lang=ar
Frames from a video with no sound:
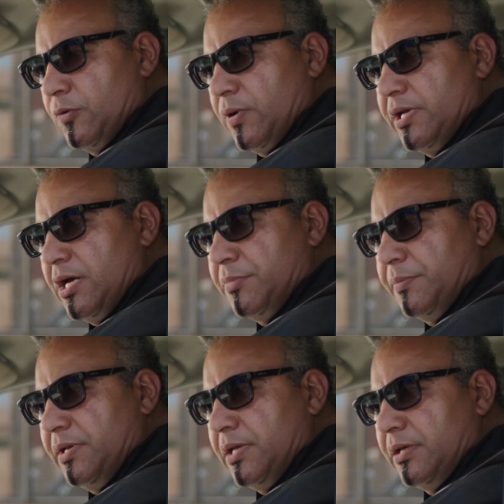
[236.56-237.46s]
ونعم
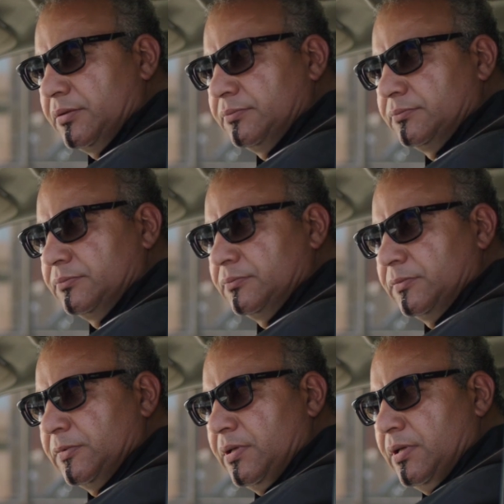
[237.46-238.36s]
بالله
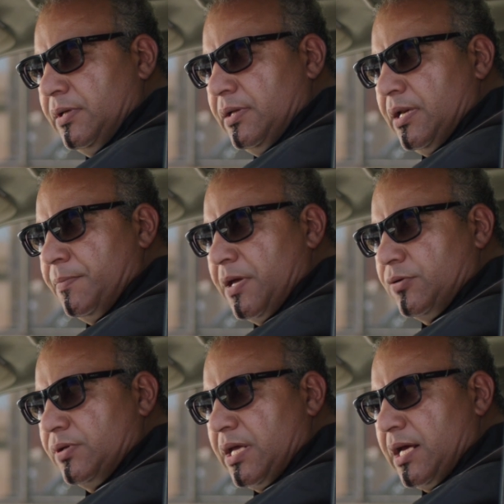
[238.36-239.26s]
لم
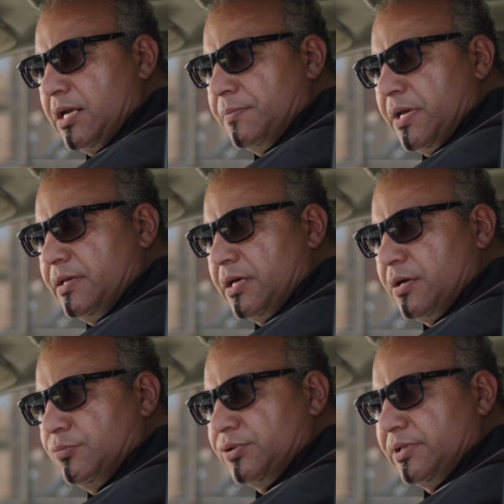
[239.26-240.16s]
أكن أعلم أنك
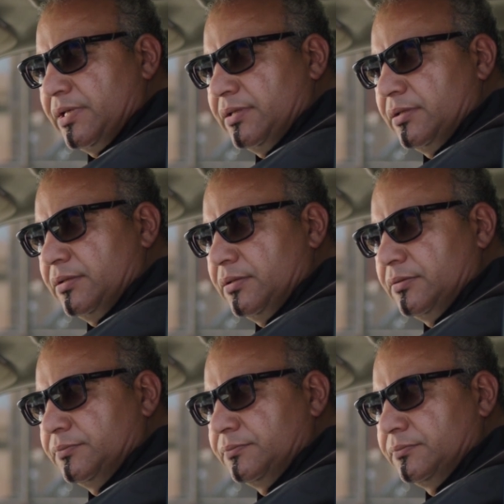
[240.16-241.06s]
متدين
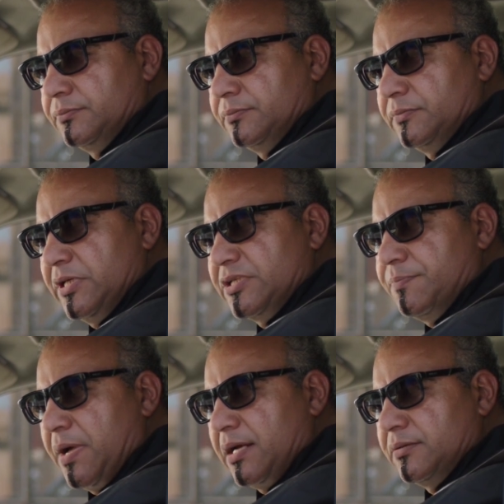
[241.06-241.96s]

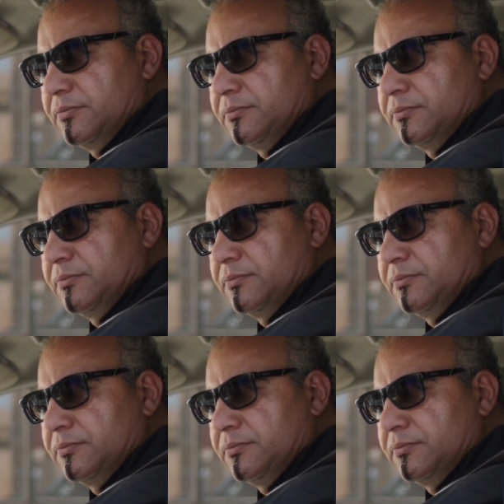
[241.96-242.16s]
اسمع